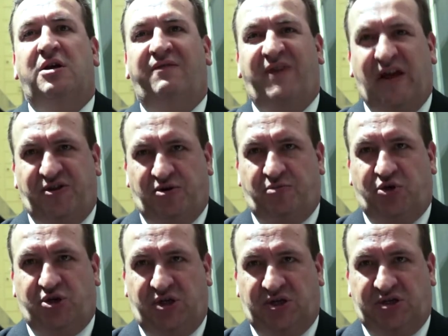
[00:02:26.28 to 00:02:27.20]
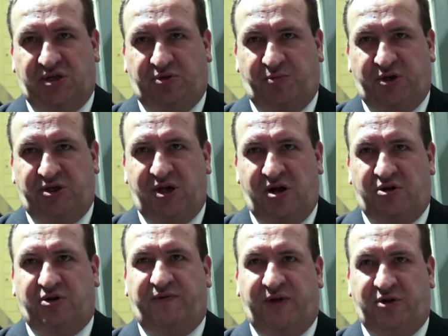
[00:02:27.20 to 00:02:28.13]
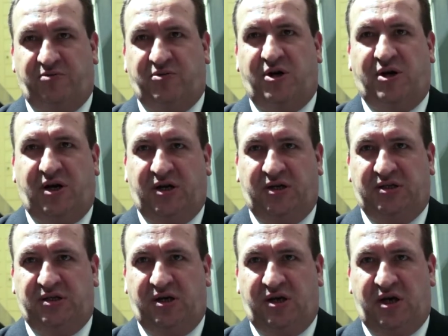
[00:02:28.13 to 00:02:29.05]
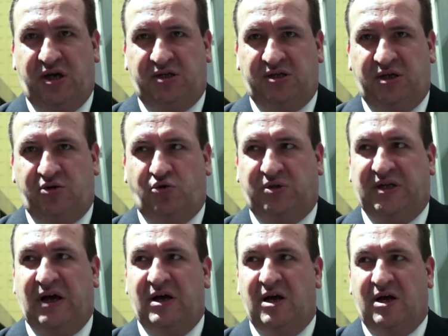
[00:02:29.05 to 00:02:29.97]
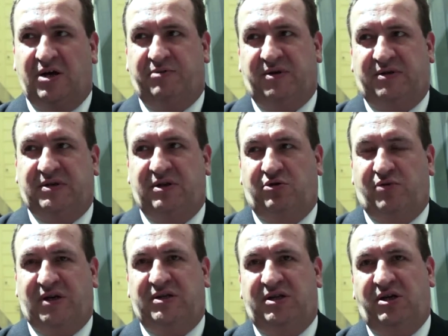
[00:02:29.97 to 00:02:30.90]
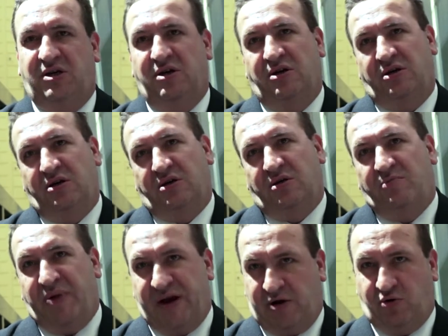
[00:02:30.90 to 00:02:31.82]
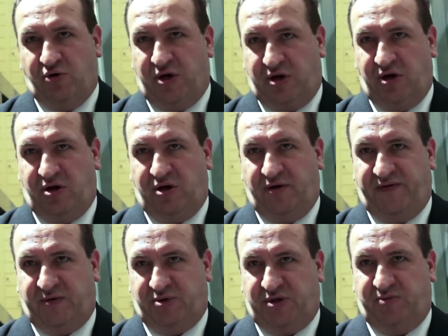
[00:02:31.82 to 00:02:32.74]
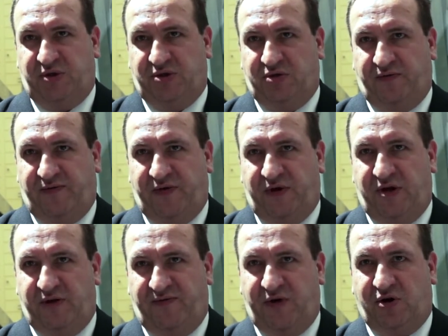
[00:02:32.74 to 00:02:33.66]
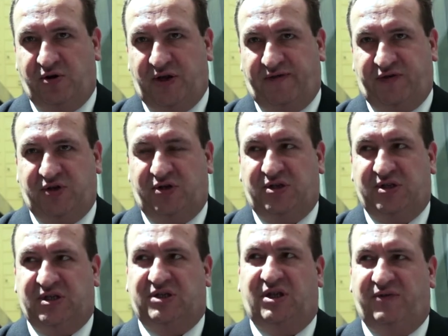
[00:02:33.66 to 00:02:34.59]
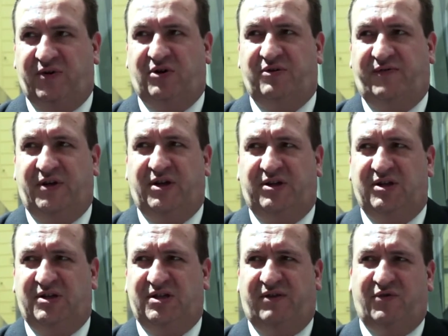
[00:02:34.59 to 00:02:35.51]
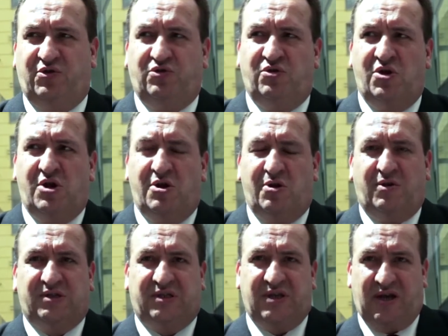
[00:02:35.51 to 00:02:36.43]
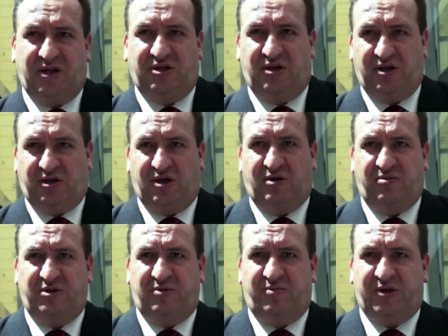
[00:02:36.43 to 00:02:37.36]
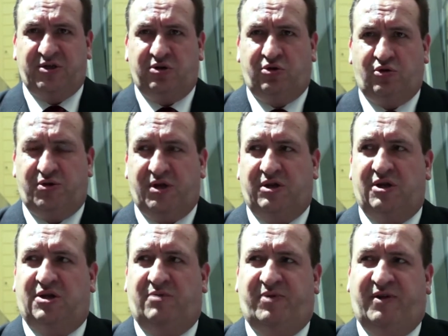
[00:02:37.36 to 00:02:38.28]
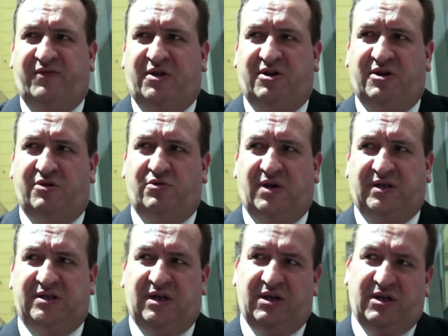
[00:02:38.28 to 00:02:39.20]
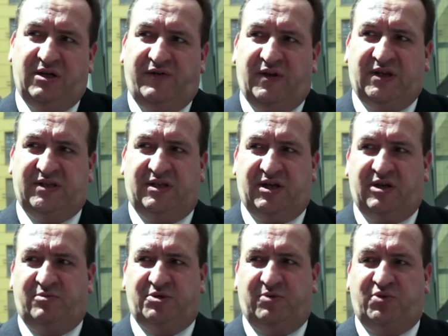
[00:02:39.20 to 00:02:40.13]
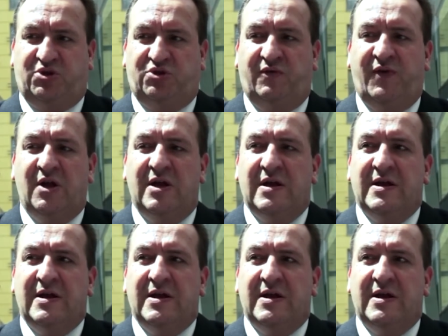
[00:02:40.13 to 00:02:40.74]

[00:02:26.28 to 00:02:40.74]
wiadomo, czy jest odpowiedzialność, wiadomo, jaka jest e, egzekucja. Natomiast w sytuacji braku jakichkolwiek przepisów e, wykonawczych czy zasad wykonywania tych zawodów, znalezienie tego będzie bardzo trudne. Tak naprawdę deregulacja i likwidacja takich przepisów